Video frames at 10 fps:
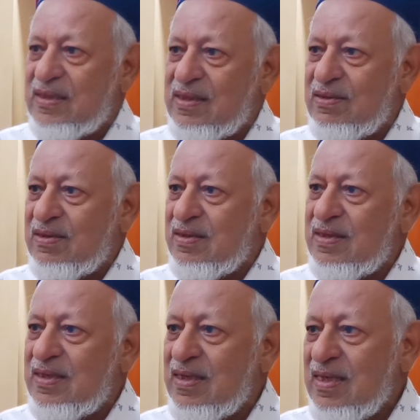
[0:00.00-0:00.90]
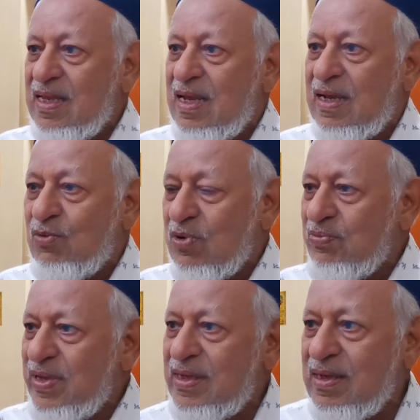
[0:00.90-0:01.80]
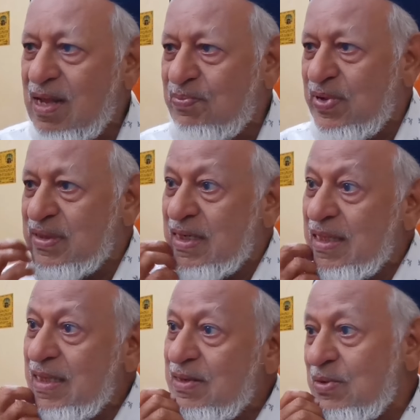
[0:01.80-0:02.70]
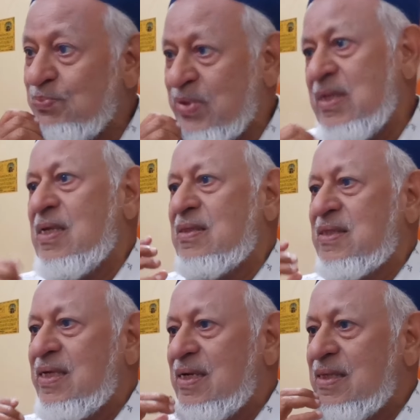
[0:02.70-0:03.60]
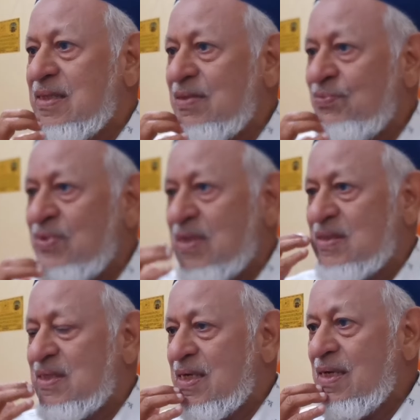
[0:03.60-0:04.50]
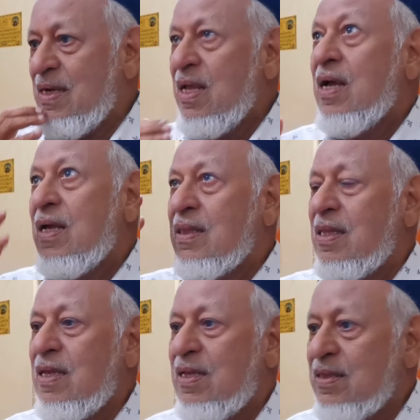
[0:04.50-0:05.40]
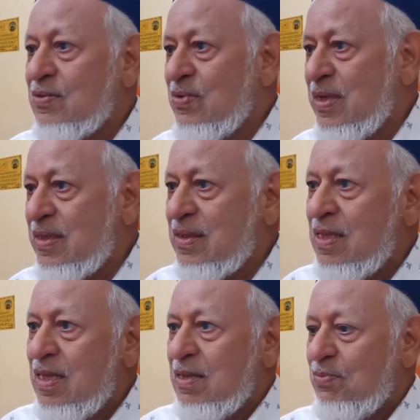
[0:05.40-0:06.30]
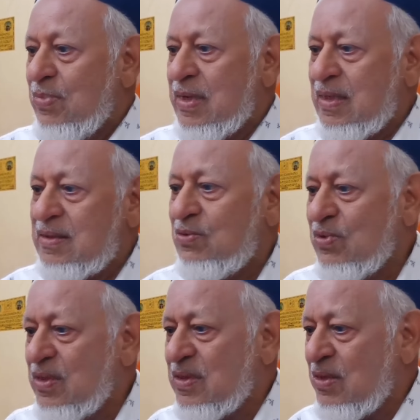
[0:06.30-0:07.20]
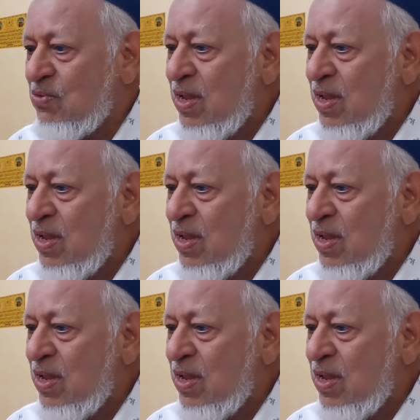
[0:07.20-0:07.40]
கஷ்டத்தையும் இருந்து அவ்வளோ பேரையும் காப்பாற்றினது பெரிய செயல் அது வீர செயல் அல்லாஹ் அதுக்குள்ளே பரகத்தை உங்களுக்கு